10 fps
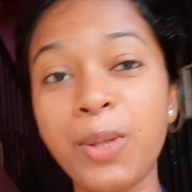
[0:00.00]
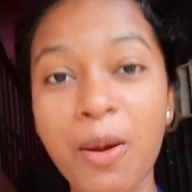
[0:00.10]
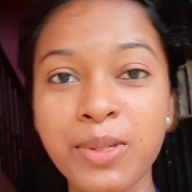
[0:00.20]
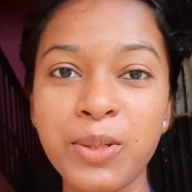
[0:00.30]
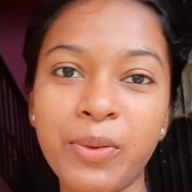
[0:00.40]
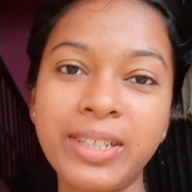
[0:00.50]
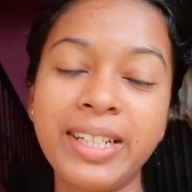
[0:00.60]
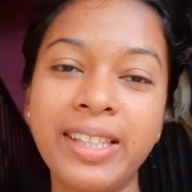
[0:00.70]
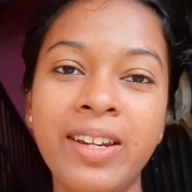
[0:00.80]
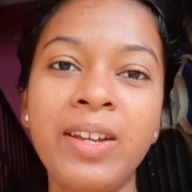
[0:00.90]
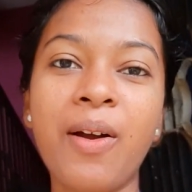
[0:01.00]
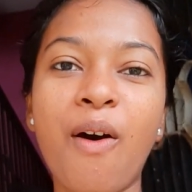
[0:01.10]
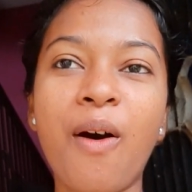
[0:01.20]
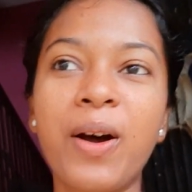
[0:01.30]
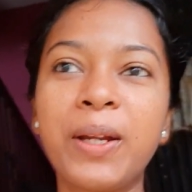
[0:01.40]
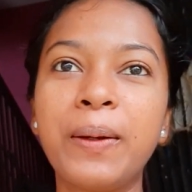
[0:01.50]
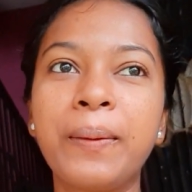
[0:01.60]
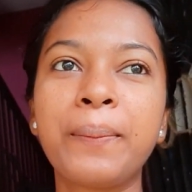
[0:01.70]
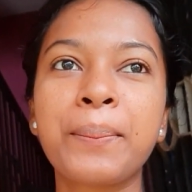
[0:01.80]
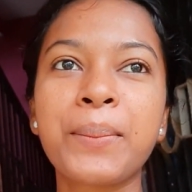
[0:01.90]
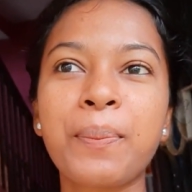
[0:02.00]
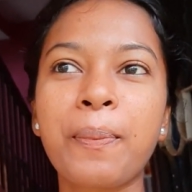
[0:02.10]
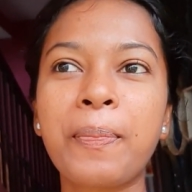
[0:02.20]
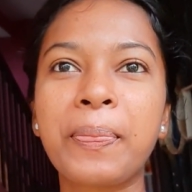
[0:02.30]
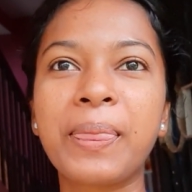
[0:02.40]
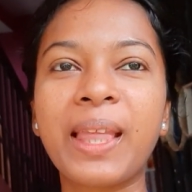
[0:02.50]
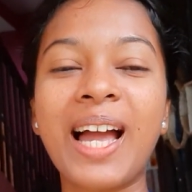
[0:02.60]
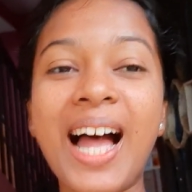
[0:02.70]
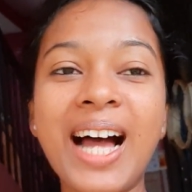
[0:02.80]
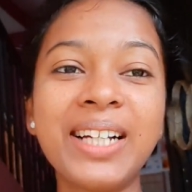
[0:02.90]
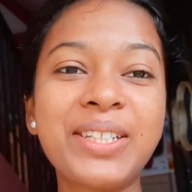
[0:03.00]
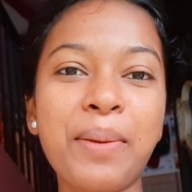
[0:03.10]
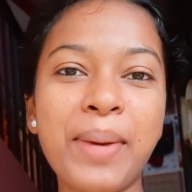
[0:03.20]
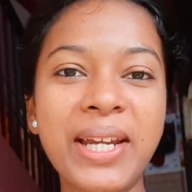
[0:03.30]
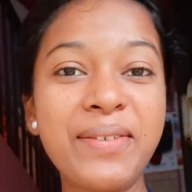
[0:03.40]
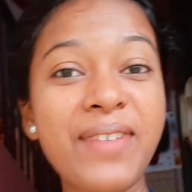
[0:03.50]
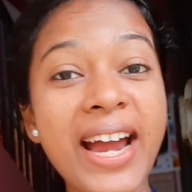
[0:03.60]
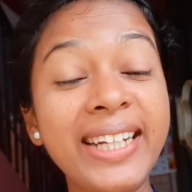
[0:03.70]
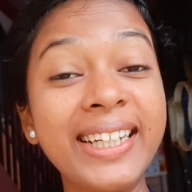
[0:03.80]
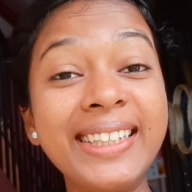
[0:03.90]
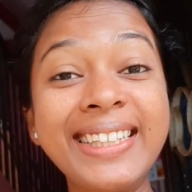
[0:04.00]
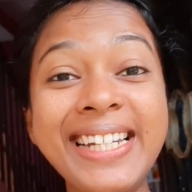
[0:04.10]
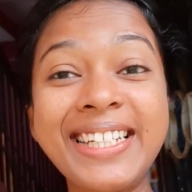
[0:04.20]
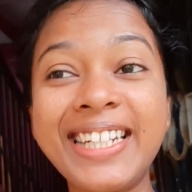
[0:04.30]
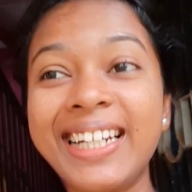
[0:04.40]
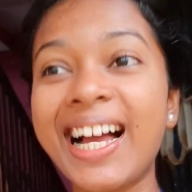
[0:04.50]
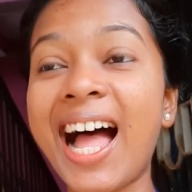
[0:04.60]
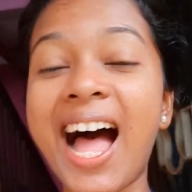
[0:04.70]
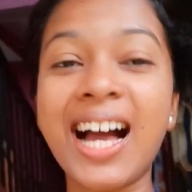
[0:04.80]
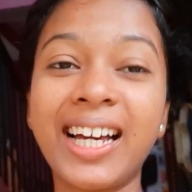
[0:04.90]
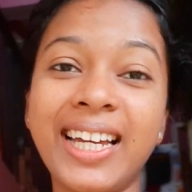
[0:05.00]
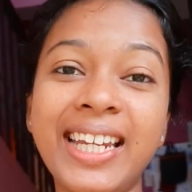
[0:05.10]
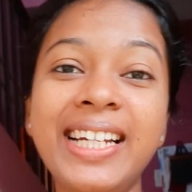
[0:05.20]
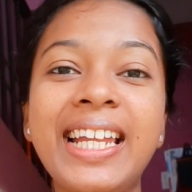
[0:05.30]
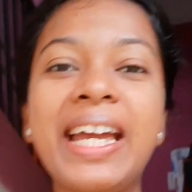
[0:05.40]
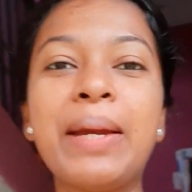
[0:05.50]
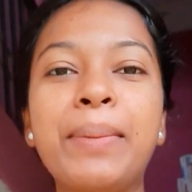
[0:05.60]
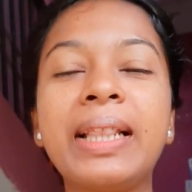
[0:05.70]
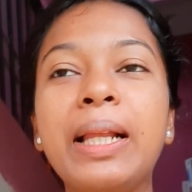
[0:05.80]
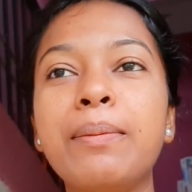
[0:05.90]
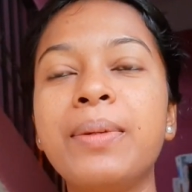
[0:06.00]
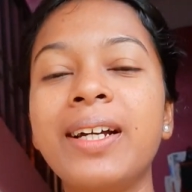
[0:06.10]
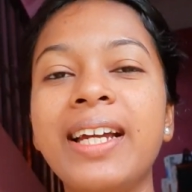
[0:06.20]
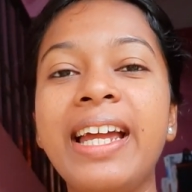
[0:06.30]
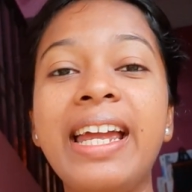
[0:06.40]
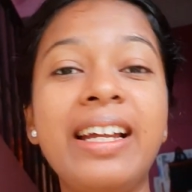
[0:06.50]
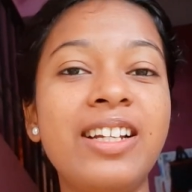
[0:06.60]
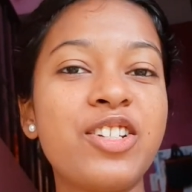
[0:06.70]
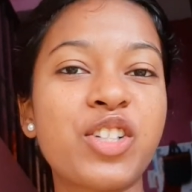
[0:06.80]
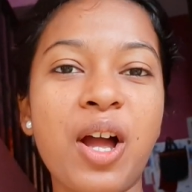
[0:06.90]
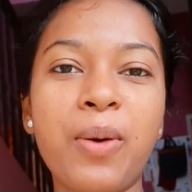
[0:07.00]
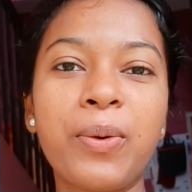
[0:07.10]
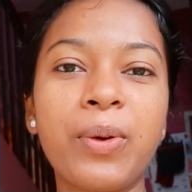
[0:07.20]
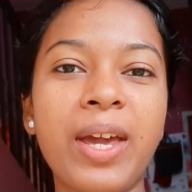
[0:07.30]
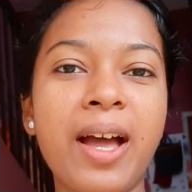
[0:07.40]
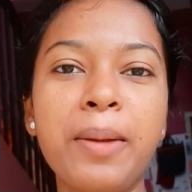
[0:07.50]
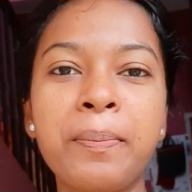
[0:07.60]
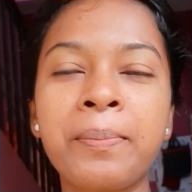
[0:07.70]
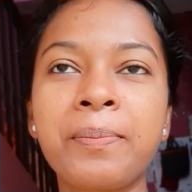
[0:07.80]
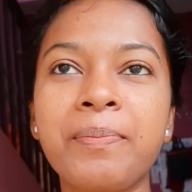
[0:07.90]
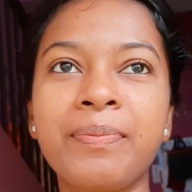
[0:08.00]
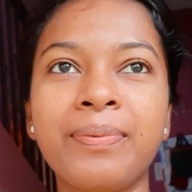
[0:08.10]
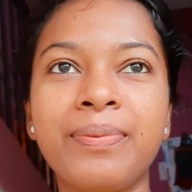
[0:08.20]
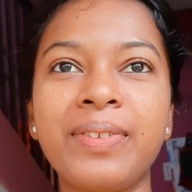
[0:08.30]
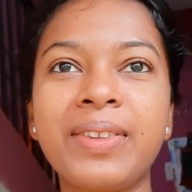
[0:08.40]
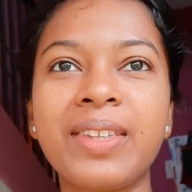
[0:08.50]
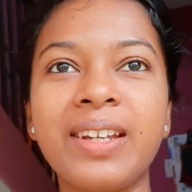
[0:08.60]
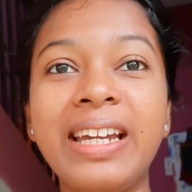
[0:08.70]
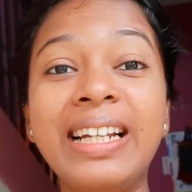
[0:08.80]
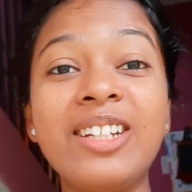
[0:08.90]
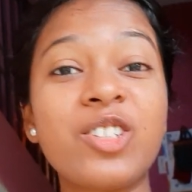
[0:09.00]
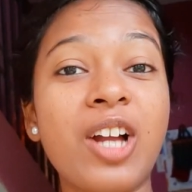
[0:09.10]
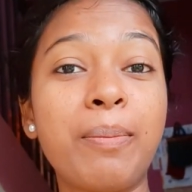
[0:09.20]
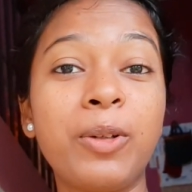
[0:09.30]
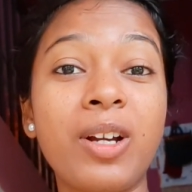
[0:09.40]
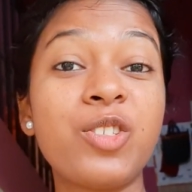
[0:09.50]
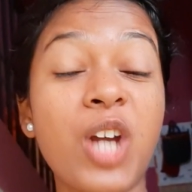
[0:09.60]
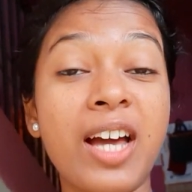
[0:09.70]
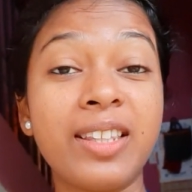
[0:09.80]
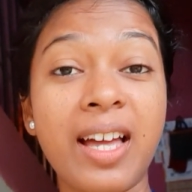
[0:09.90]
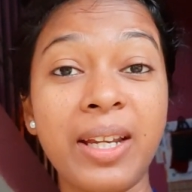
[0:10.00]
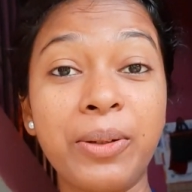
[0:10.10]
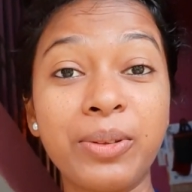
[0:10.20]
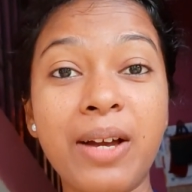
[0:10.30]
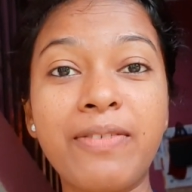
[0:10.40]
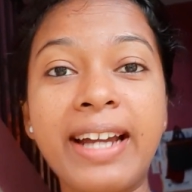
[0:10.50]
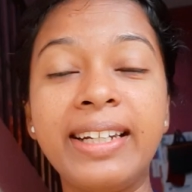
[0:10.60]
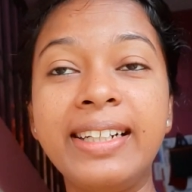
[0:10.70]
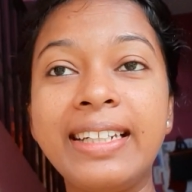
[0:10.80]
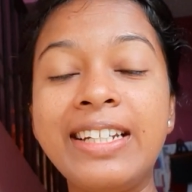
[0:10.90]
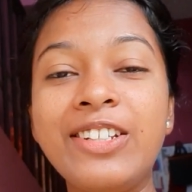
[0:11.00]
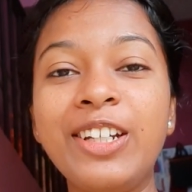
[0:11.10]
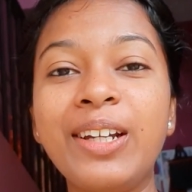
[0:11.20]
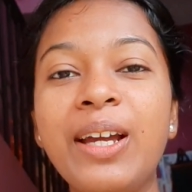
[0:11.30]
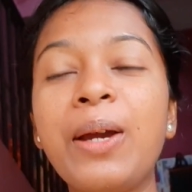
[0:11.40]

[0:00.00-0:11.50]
2023 और uh, आज हमारे फाइनल टीचिंग का आखिरी डे है मतलब इंग्लिश का हो गया इंग्लिश hmm, का हम लोग का चार तारीख को था फाइनल टीचिंग